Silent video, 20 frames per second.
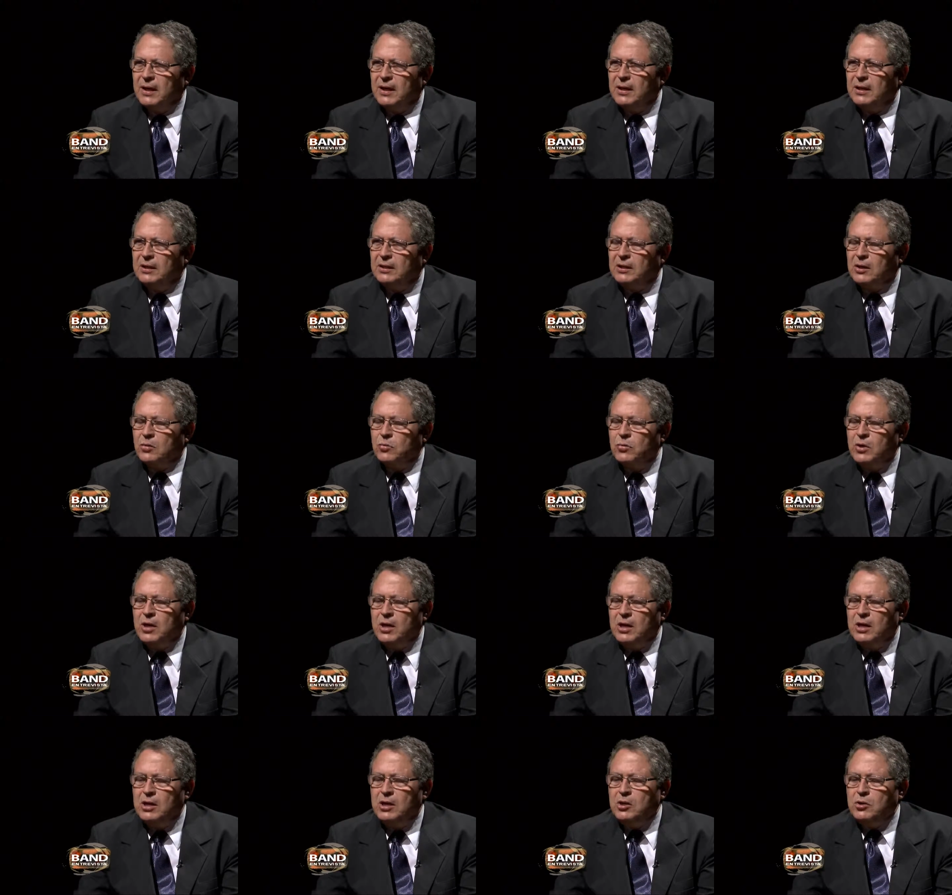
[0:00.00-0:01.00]
Então,
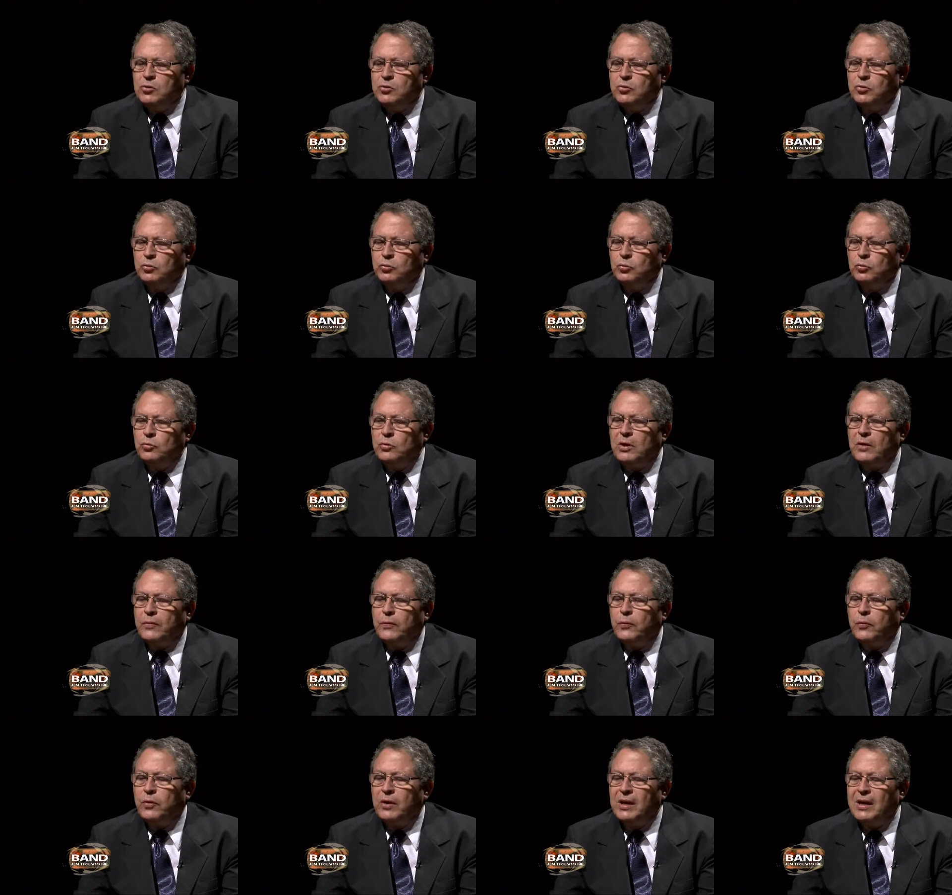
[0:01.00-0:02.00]
e isso nunca
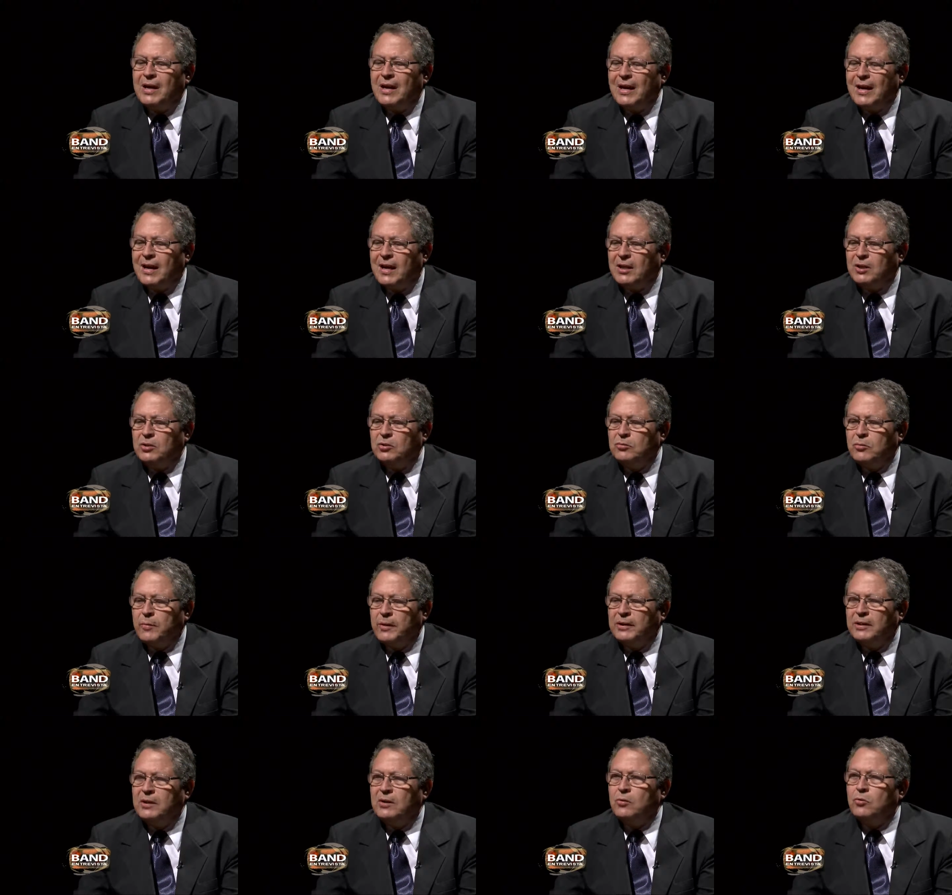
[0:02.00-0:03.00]
foi encarado de uma
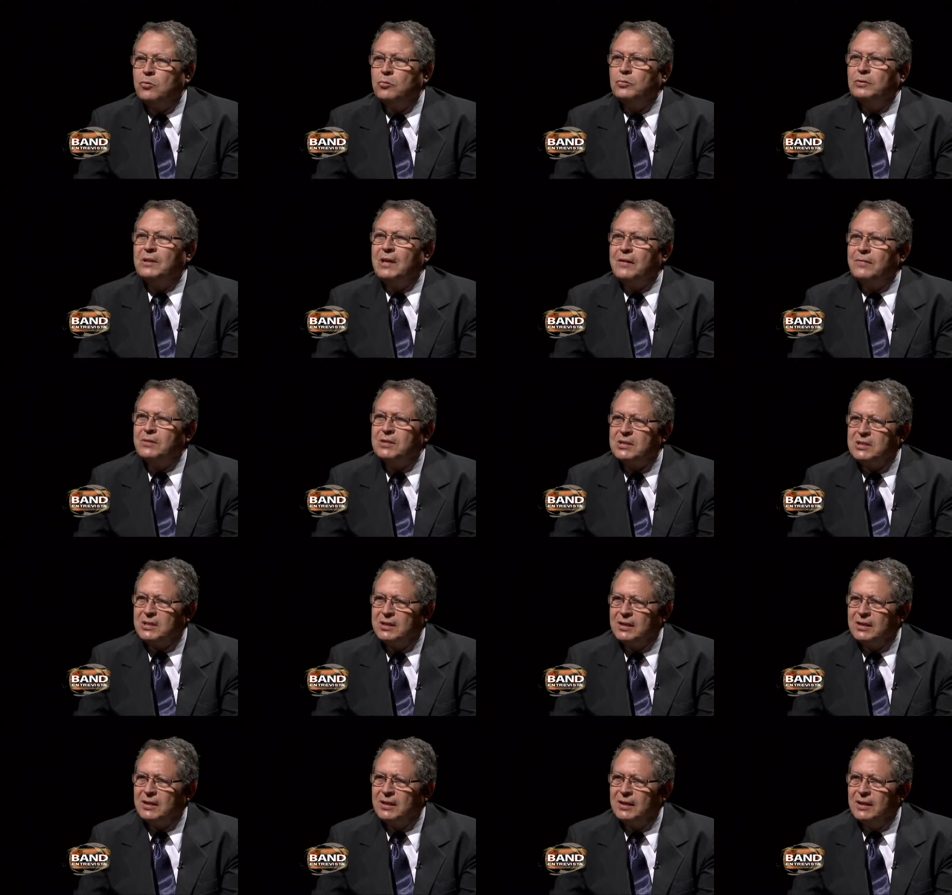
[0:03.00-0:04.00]
maneira como deve
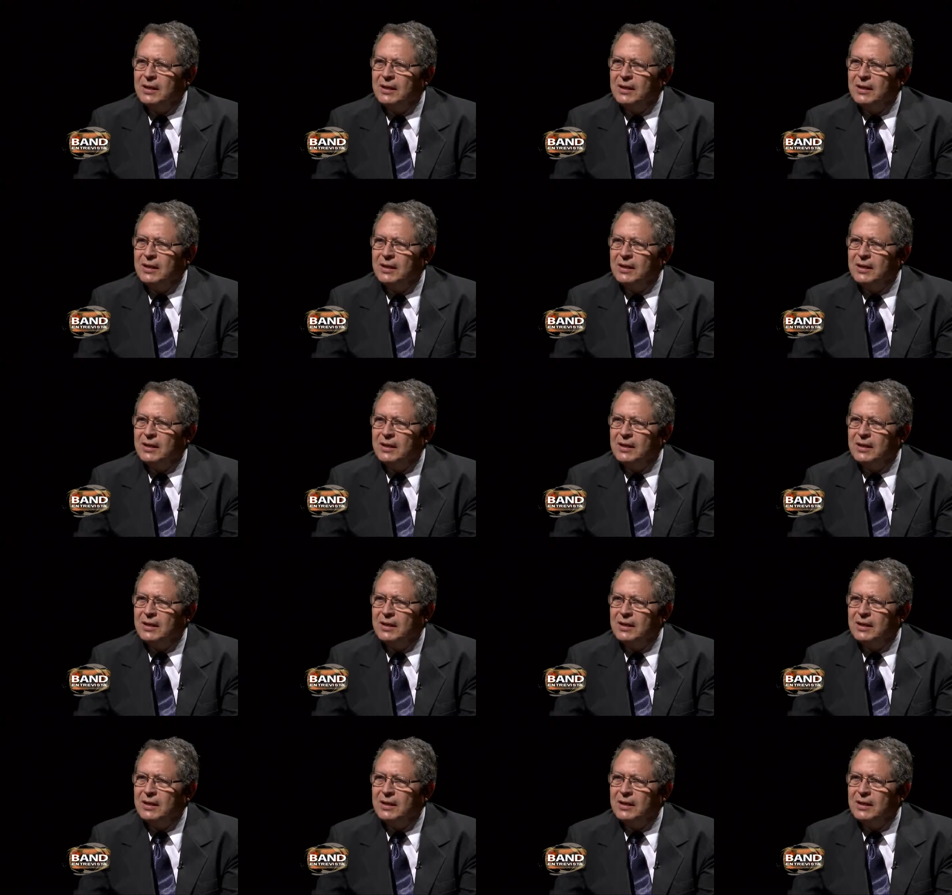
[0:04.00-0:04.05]
ser,